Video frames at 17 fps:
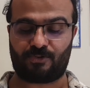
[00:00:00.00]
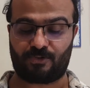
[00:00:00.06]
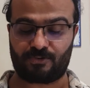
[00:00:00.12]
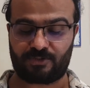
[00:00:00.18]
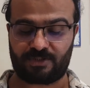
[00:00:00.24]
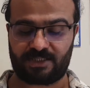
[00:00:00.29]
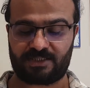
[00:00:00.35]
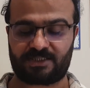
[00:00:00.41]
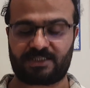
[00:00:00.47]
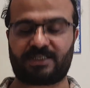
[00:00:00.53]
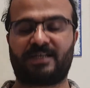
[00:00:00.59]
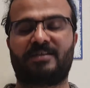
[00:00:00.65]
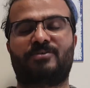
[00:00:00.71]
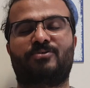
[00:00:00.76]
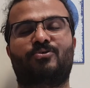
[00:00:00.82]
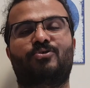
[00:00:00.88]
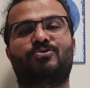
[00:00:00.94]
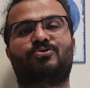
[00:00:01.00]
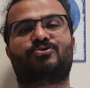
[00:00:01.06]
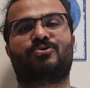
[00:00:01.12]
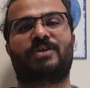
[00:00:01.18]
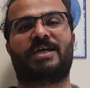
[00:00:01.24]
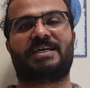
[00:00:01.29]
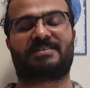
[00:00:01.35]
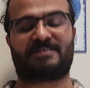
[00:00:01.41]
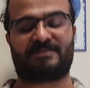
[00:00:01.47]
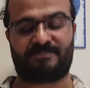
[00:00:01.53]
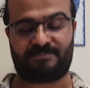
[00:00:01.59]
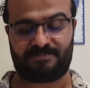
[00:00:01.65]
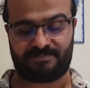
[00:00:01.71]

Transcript: ortaya çıkan ölçüler.